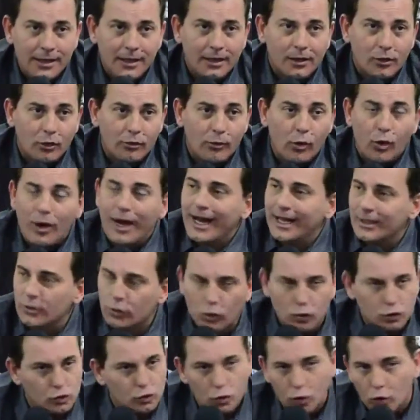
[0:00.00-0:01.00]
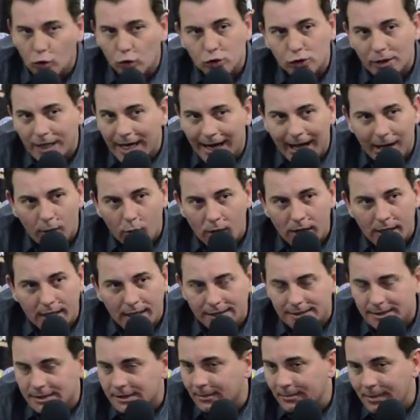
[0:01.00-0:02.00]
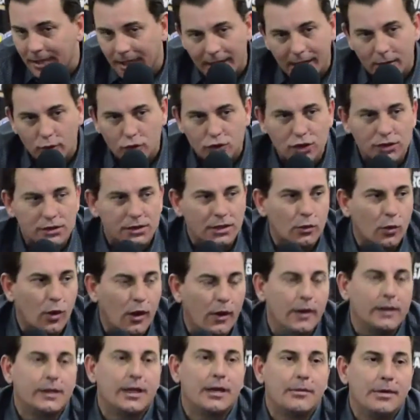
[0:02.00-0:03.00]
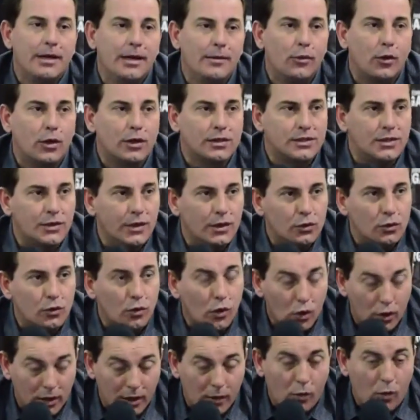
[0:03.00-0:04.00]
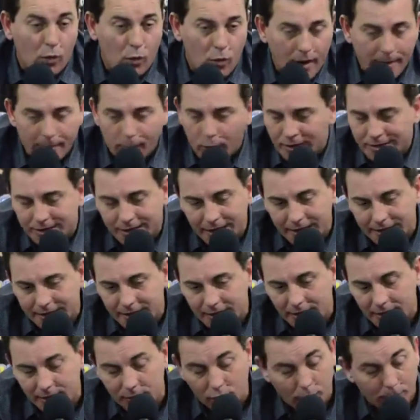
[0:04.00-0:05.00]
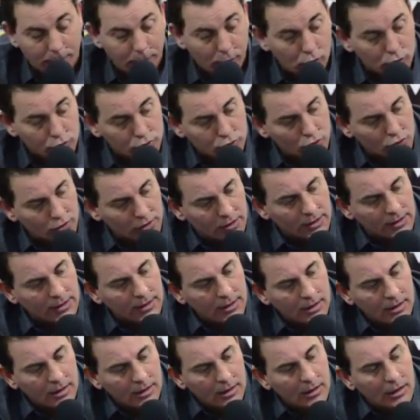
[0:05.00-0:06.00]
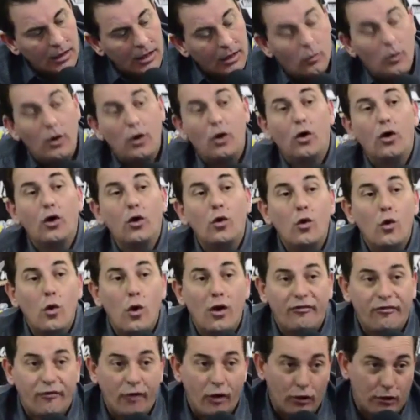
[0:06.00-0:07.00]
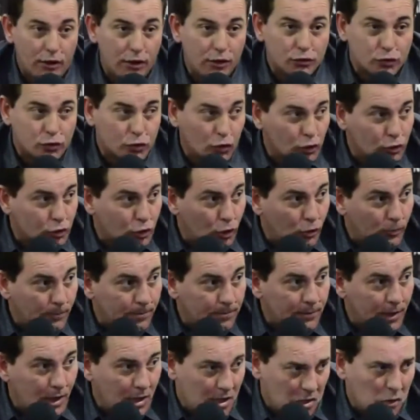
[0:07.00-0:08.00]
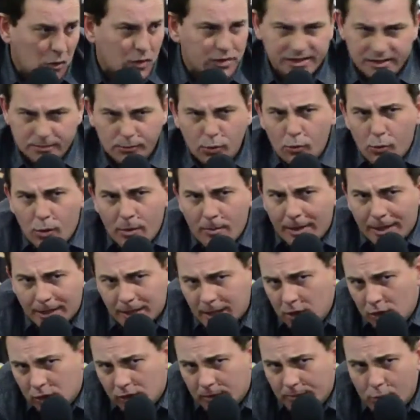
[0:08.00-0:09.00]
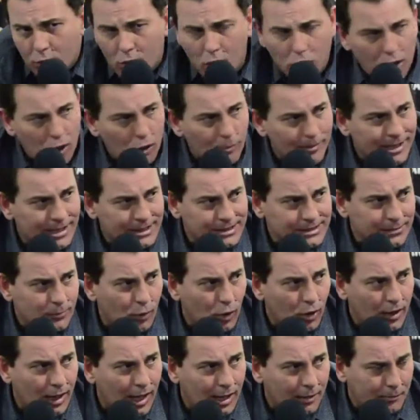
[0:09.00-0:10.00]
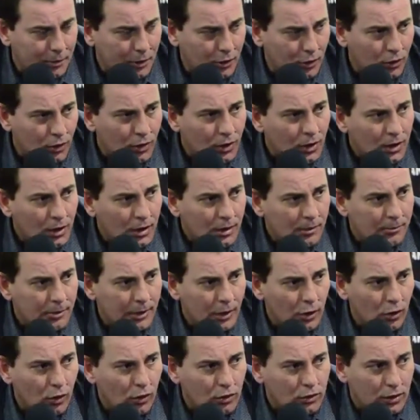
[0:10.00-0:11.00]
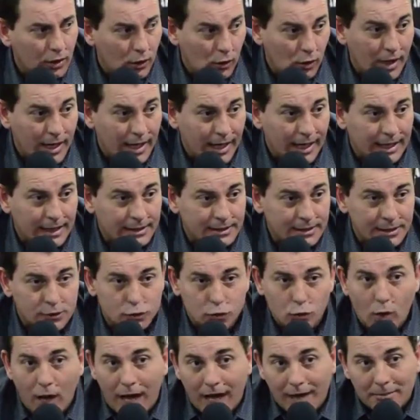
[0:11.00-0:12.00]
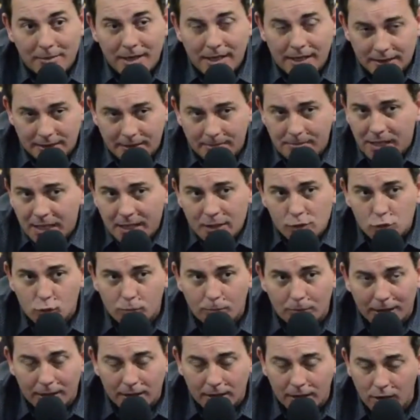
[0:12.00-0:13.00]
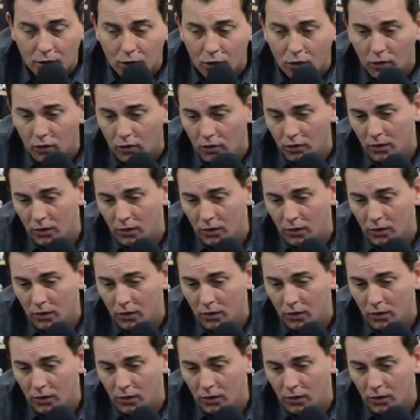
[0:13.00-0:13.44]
como ganando 2-1 contra Aragua en casa también en el 89, terminamos recibiendo un gol que volvemos a hacer dos puntos y, y bueno, hoy jugó a favor de nosotros, y creo que hicimos un buen partido, tampoco es que no merecimos ganar, pero, pero creo que Caracas tiene sus armas y también hizo un partido